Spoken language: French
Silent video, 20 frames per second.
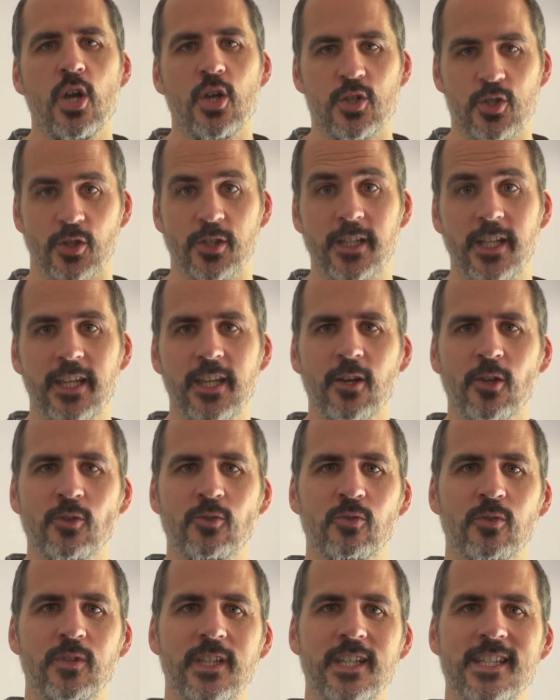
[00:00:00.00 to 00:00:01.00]
J'en ai d'ailleurs
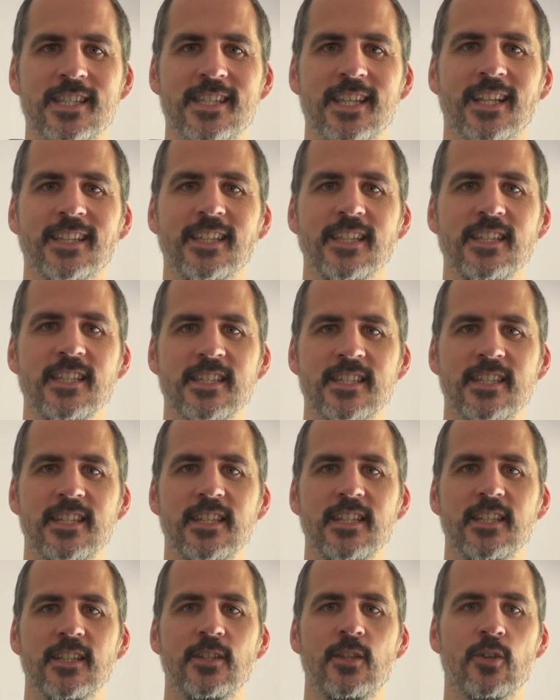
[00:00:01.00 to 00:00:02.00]
tourné certaines
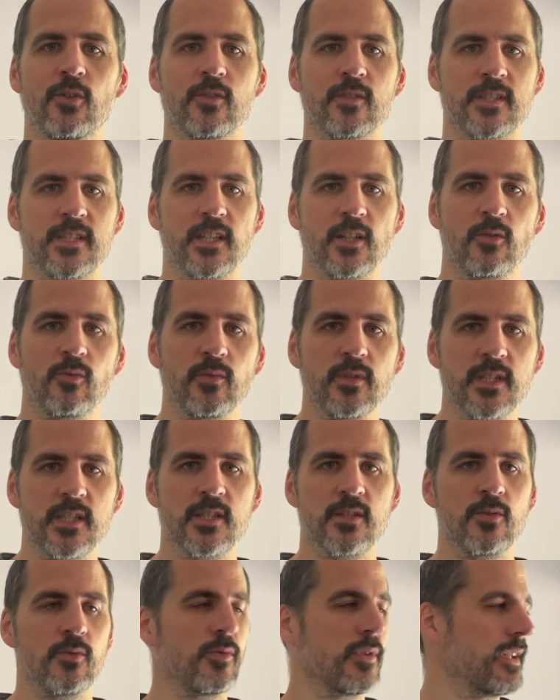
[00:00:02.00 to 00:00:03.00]
ici dans ces
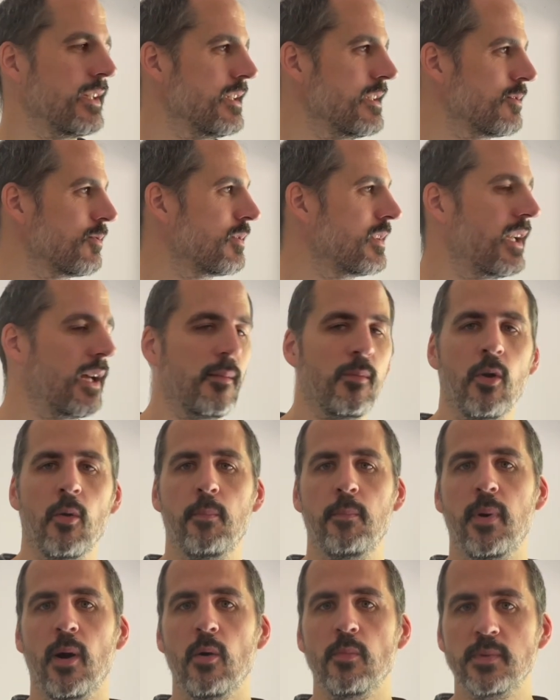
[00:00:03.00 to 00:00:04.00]
conditions qui ne sont clairement
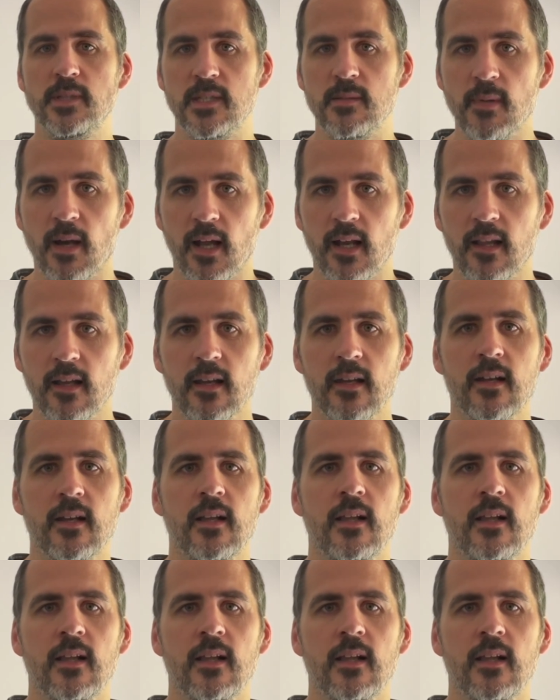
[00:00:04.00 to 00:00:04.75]
pas optimales.